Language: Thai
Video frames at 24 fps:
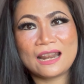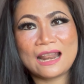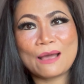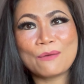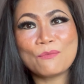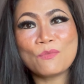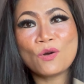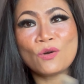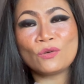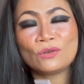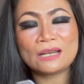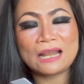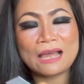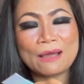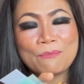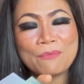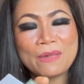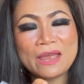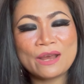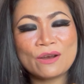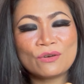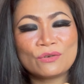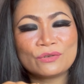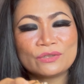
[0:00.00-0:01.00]
ลาบง ลา
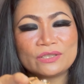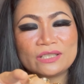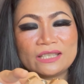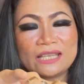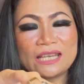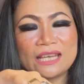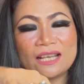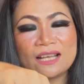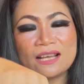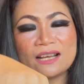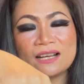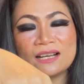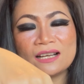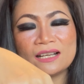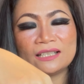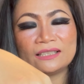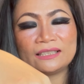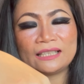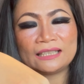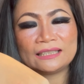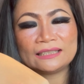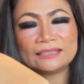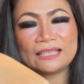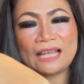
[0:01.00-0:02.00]
เบล สติกเกอ
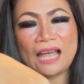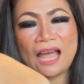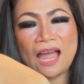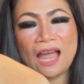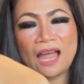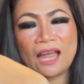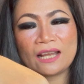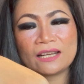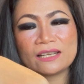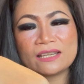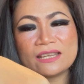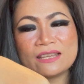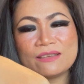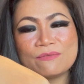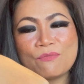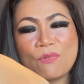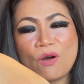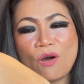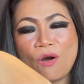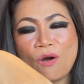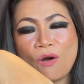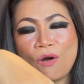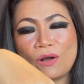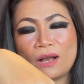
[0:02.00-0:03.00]
ร์ต่างๆ ที่
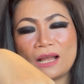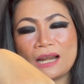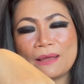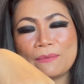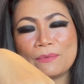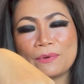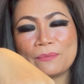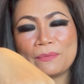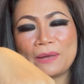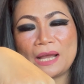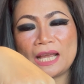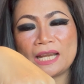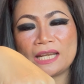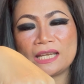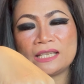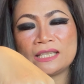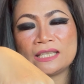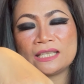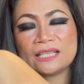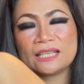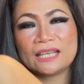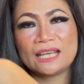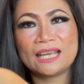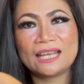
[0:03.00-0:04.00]
บอกอะไรประมาณ
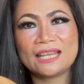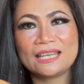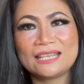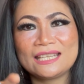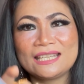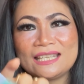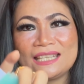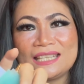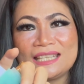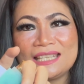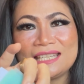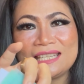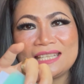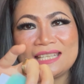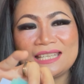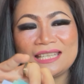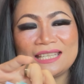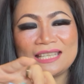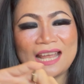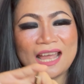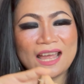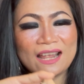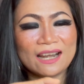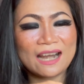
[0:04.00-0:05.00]
นี้นะคะ อันนี้
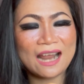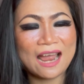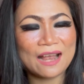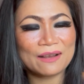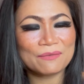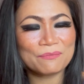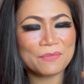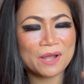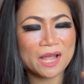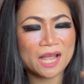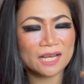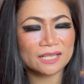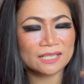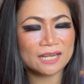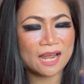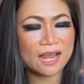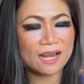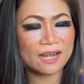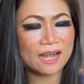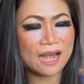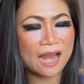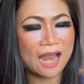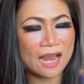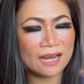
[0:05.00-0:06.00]
น่ารักมาก
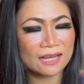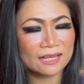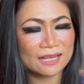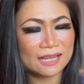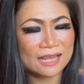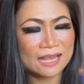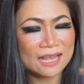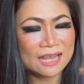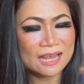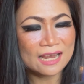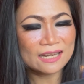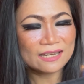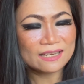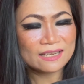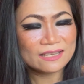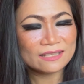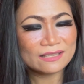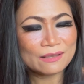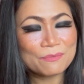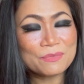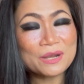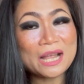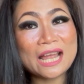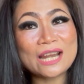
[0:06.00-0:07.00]
น่ารัก ที่
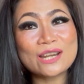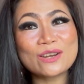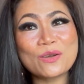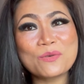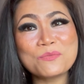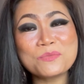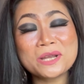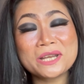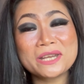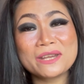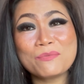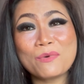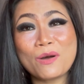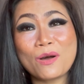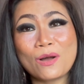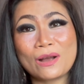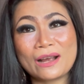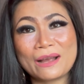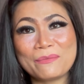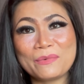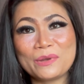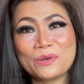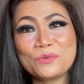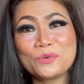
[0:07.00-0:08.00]
สำคัญก็เหมือนที่บอ
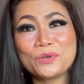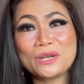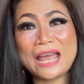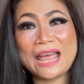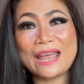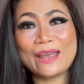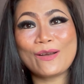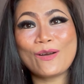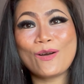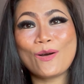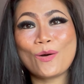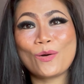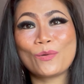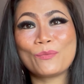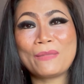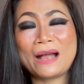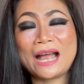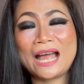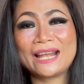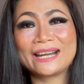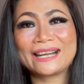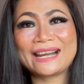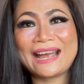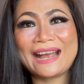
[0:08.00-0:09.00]
กอะมนุษย์ได้ของ
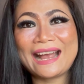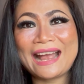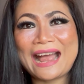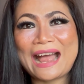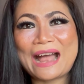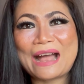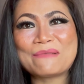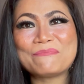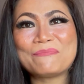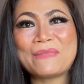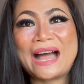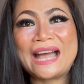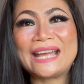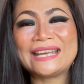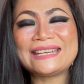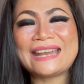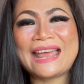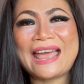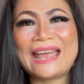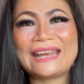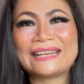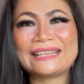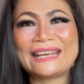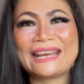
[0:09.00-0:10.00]
มาราคาป้าย
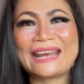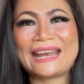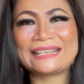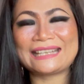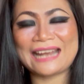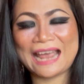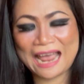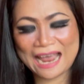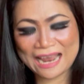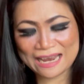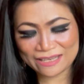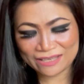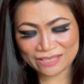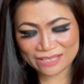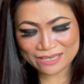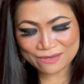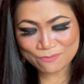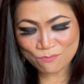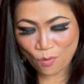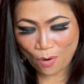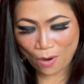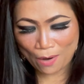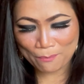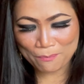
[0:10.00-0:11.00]
แดงนะคะ ถ้าให้ซื้
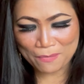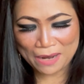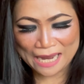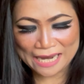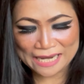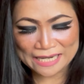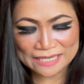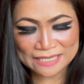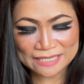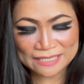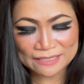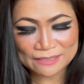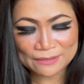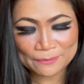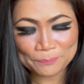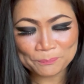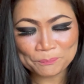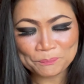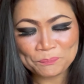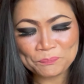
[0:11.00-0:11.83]
อหมวกใบหนึ่ง